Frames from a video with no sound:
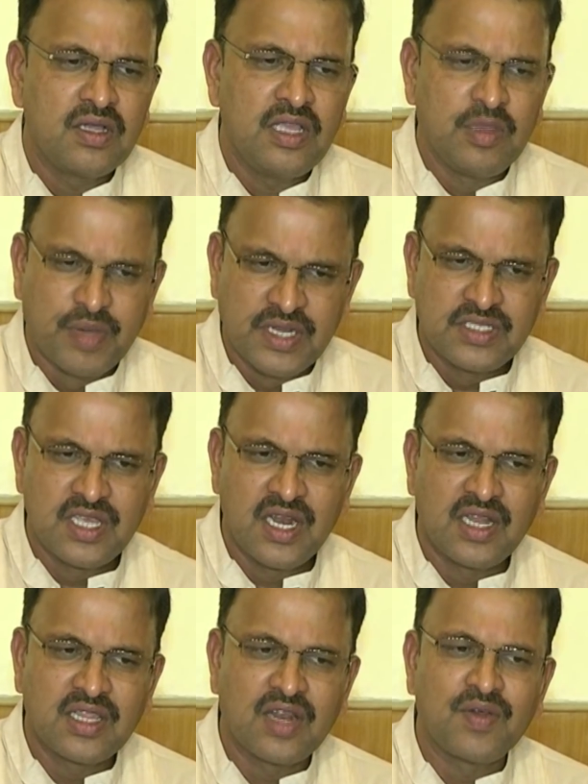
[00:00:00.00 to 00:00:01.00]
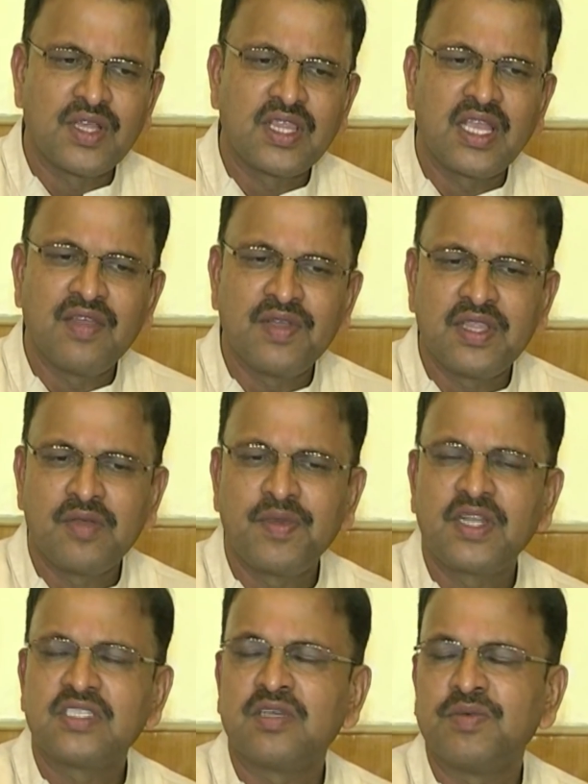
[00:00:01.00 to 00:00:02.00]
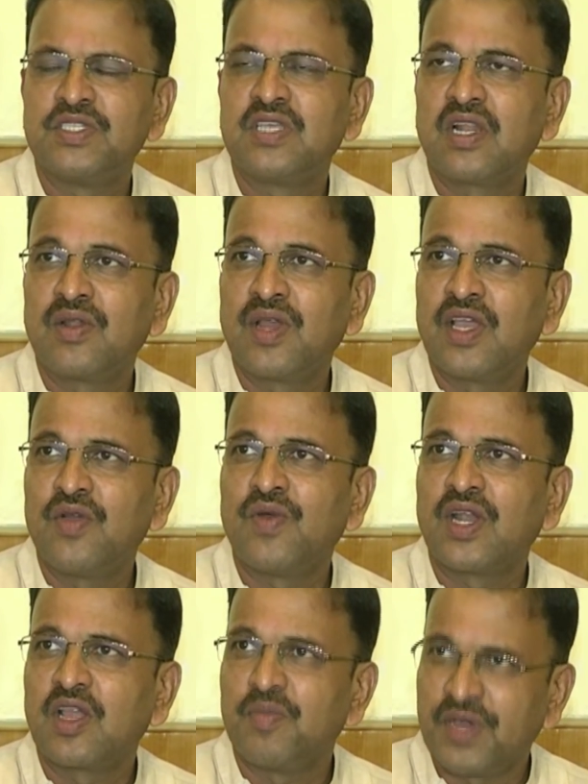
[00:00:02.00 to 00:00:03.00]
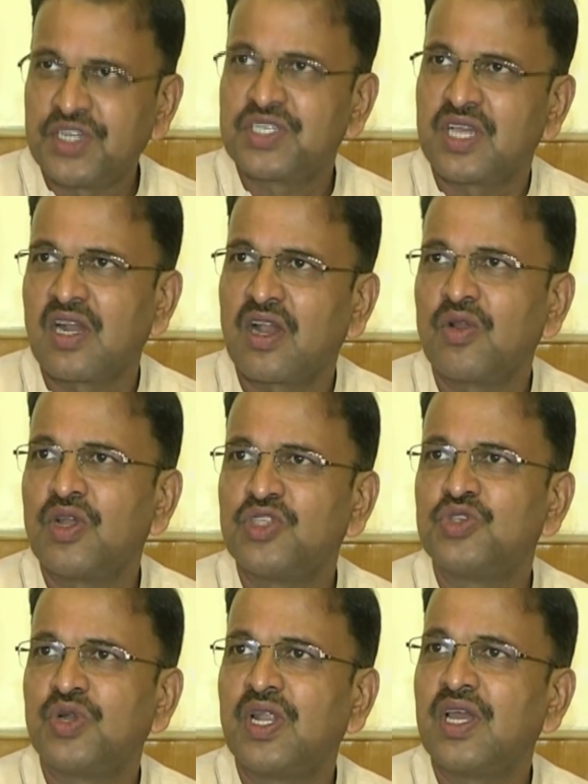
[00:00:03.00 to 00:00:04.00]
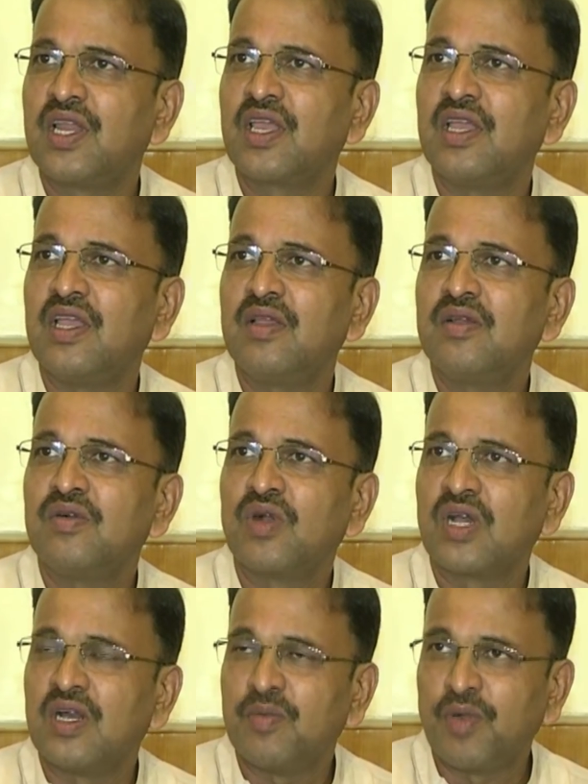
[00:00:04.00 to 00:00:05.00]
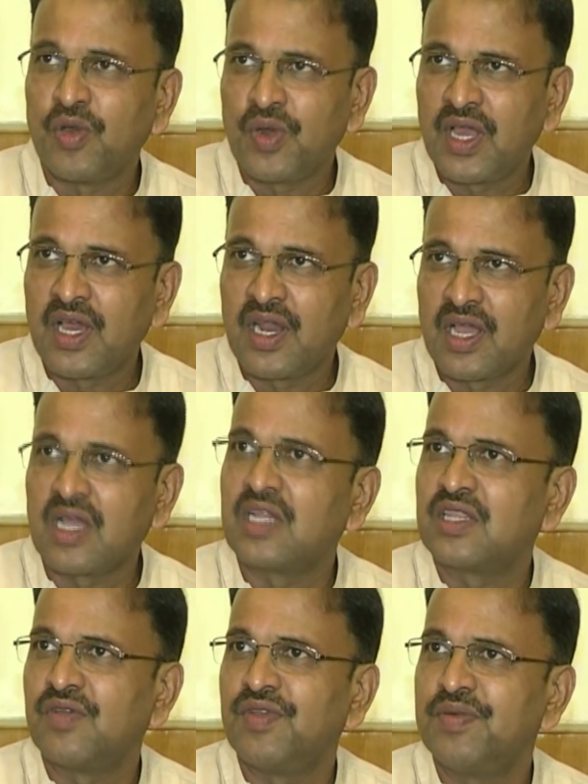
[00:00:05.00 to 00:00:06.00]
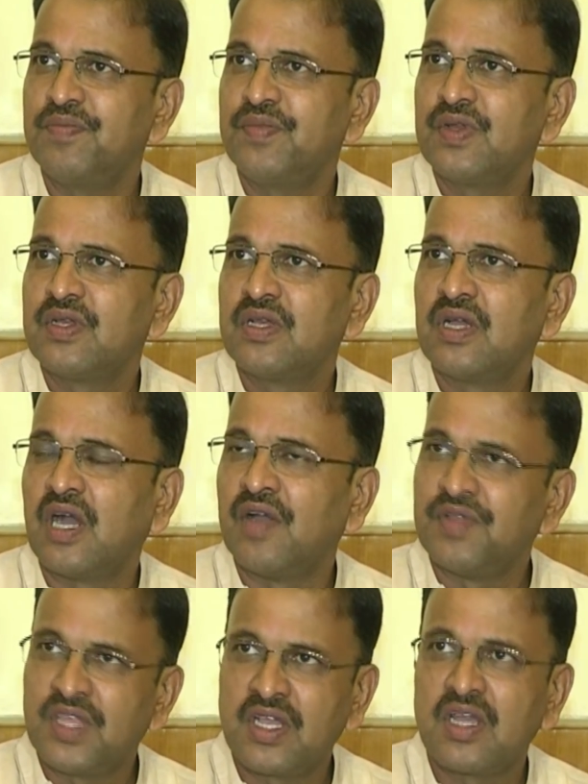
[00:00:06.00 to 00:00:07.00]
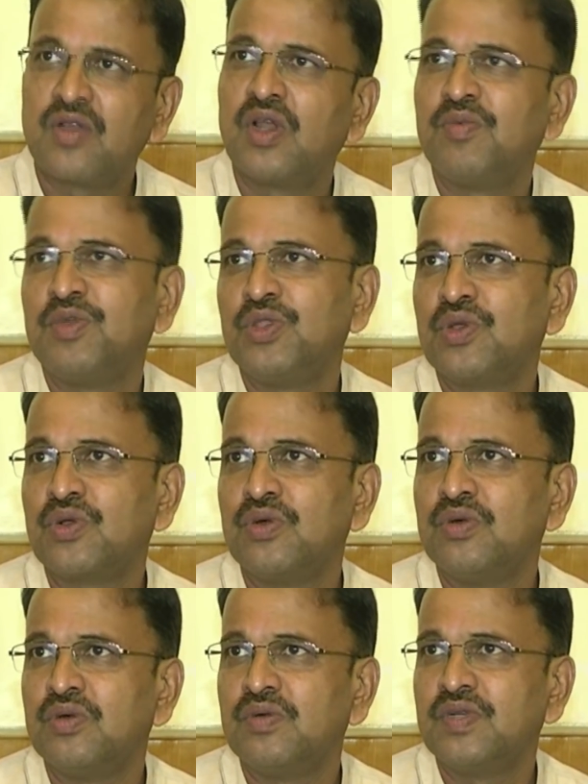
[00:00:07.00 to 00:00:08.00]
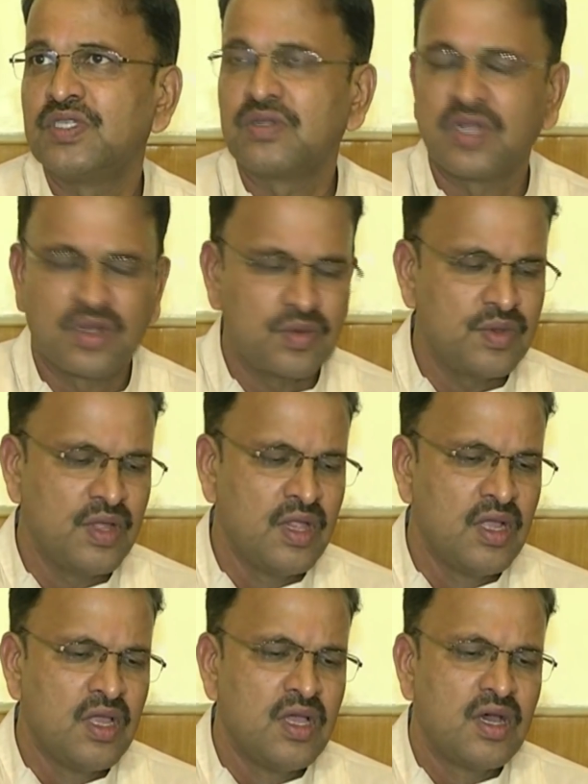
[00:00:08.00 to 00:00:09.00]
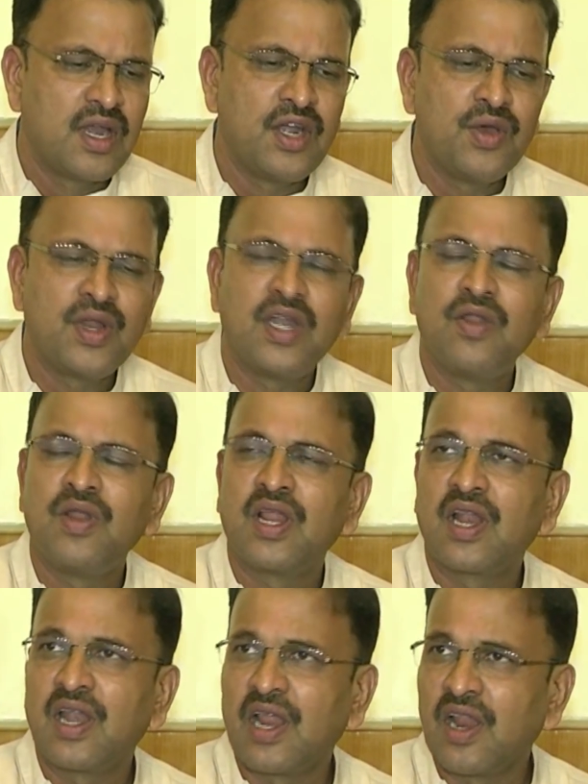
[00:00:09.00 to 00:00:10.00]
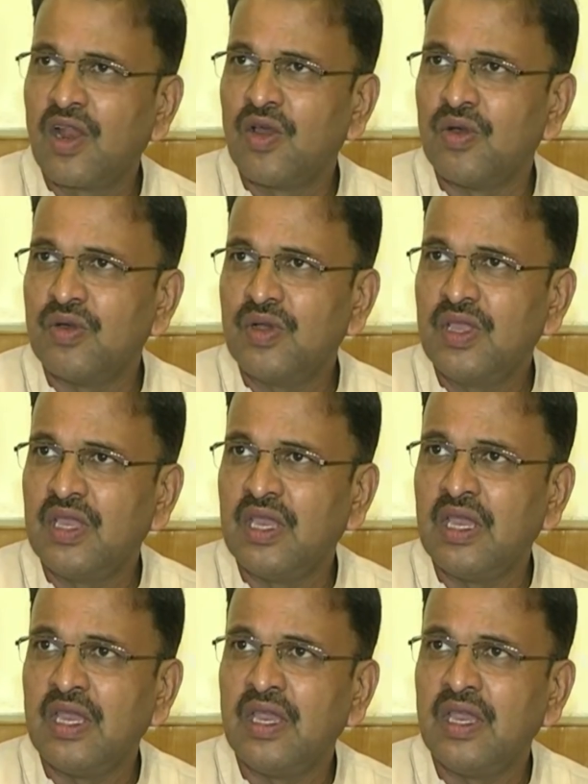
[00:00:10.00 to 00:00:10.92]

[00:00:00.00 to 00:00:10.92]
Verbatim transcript: ఈ పరిశీలన తర్వాత ఏ విధమైన సమస్యలు ఉన్నాయో వాటికి పరిష్కారాలు కూడా చూడడానికి ఒక పౌరుడిగా నా కర్తవ్యం ఆ విధంగా కూడా ముందుకు వేస్తున్నాను రెండు రెండున్నర నెలల్లో ఈ